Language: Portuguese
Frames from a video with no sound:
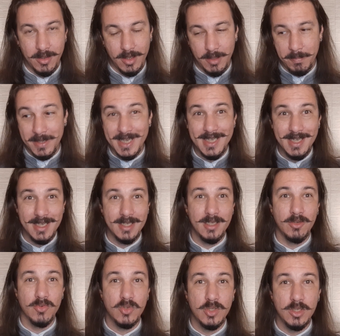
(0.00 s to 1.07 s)
eh, precisa
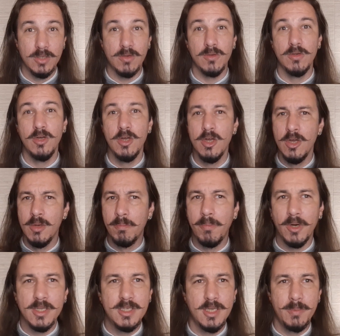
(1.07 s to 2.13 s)
ser um círculo,
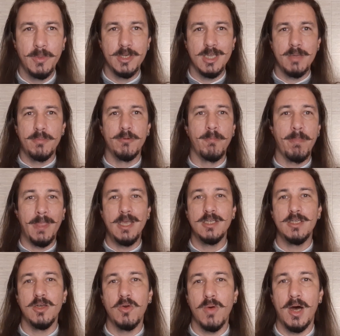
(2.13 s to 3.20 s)
pode ser, por exemplo,
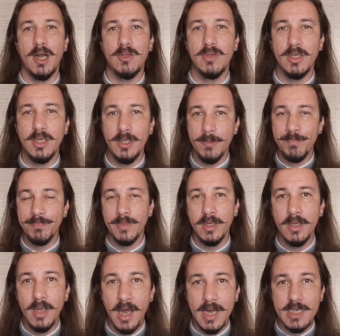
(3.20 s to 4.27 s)
esse quarto aqui.
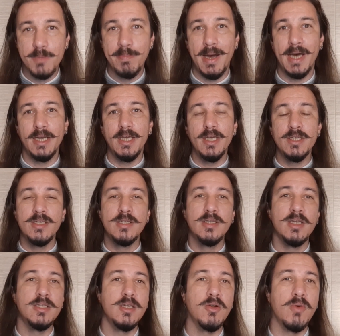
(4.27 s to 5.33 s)
As paredes
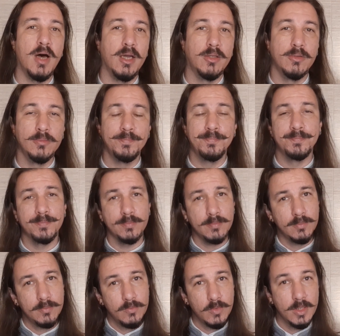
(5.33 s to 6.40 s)
desse quarto
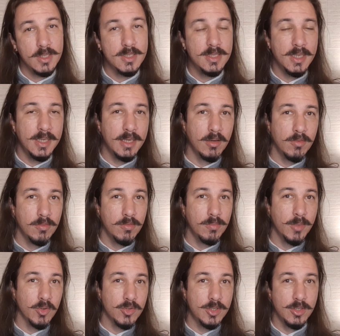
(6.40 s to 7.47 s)
serão o
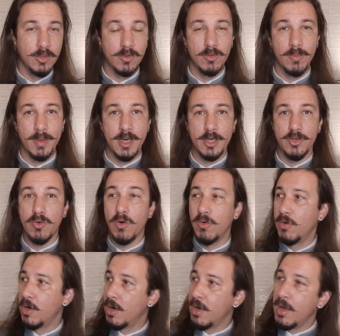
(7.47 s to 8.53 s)
meu círculo mágico.
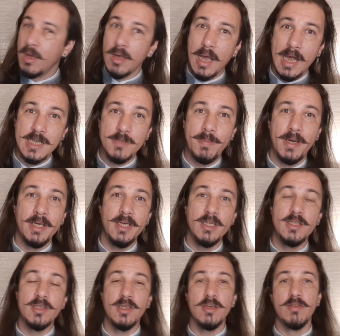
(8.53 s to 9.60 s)
Ou as
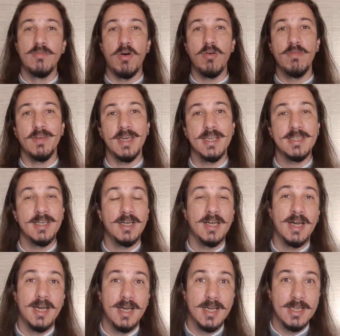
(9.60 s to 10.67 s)
paredes que envolvem essa
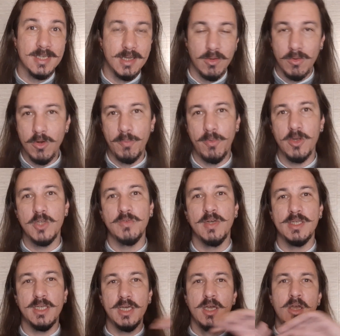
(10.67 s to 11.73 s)
casa. Ou eu posso
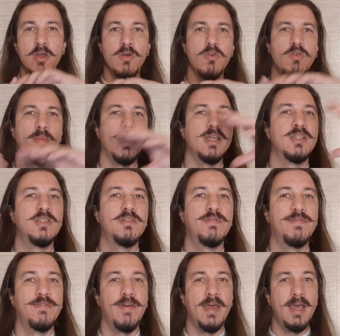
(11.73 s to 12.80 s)
fazer uma
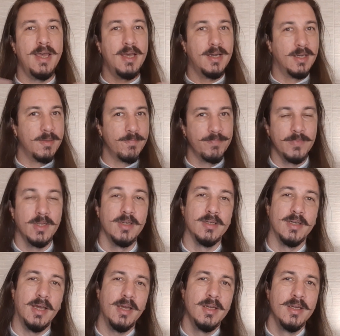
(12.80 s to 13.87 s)
esfera
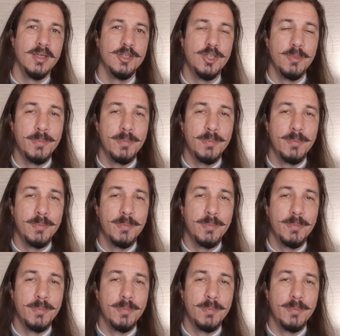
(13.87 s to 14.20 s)
né, de